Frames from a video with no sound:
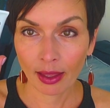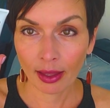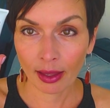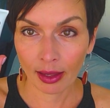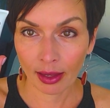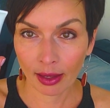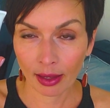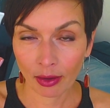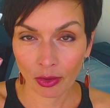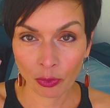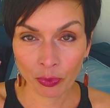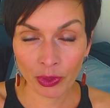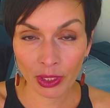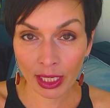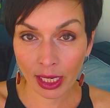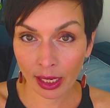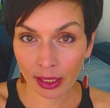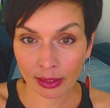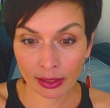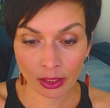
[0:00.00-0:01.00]
а, у
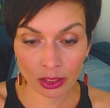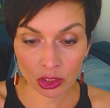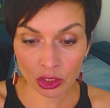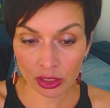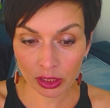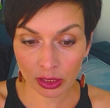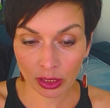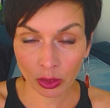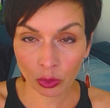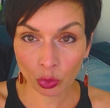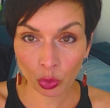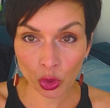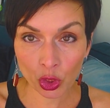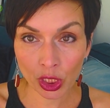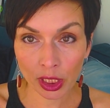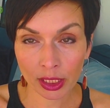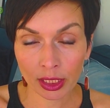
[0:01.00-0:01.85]
меня от них целая куча,